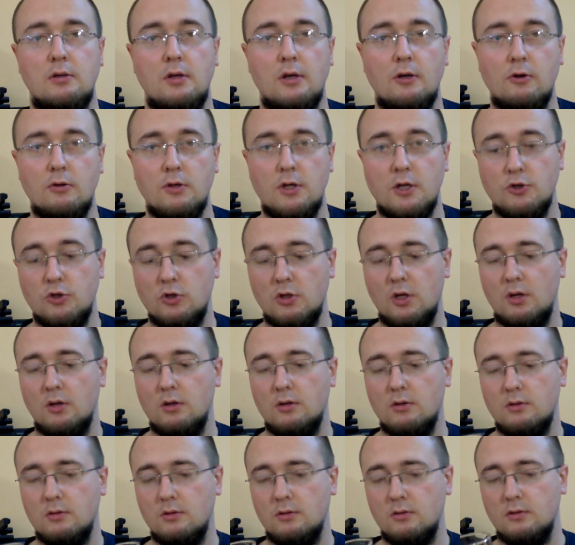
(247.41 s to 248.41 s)

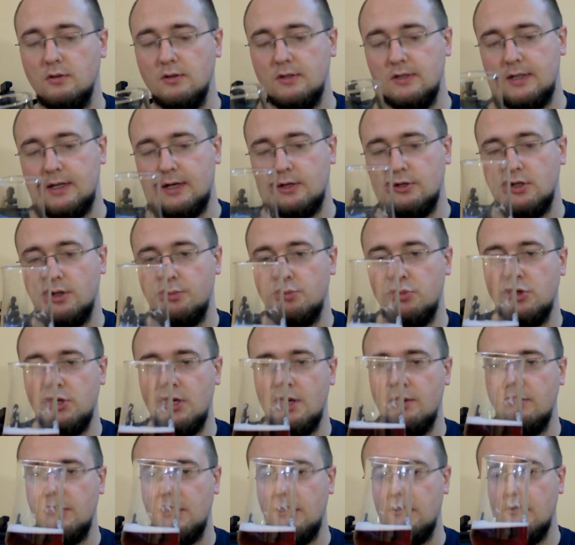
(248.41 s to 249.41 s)
niekoniecznie dostarcza
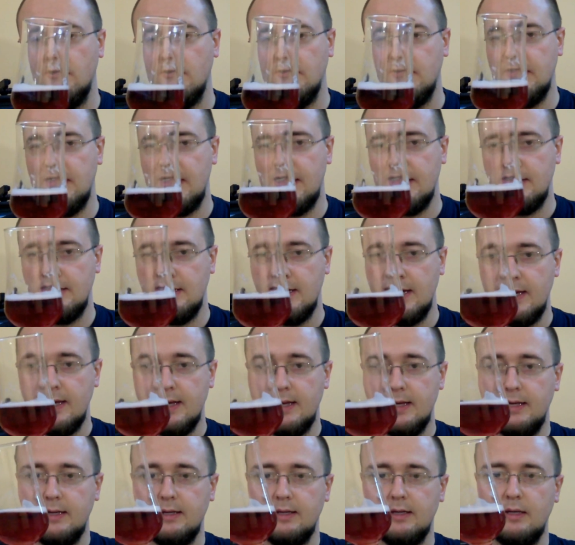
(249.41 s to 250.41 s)
przyjemnych doznań.
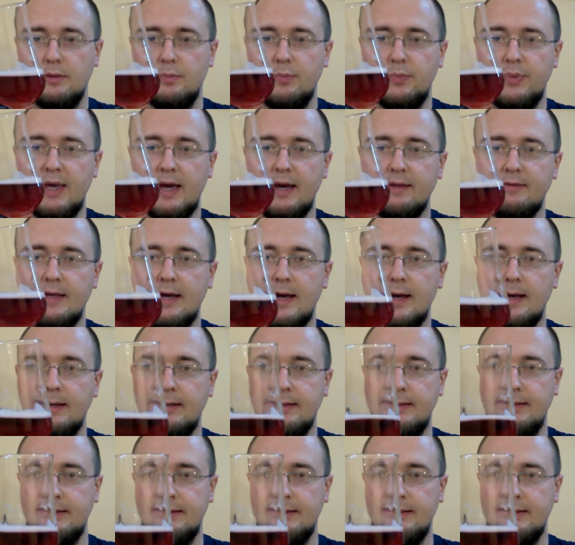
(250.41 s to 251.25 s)
Piana